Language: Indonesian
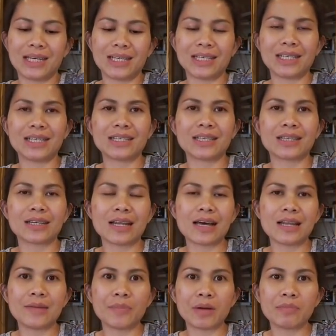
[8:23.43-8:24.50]
Uh,
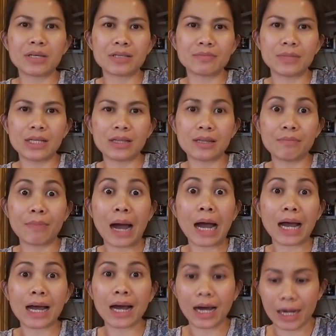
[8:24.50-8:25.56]
setelah 15 menit
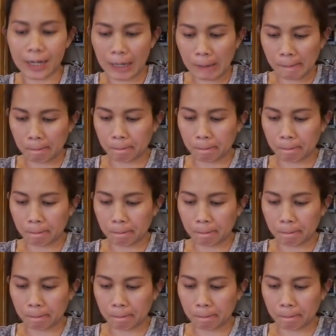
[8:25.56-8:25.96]
dipanggang ya.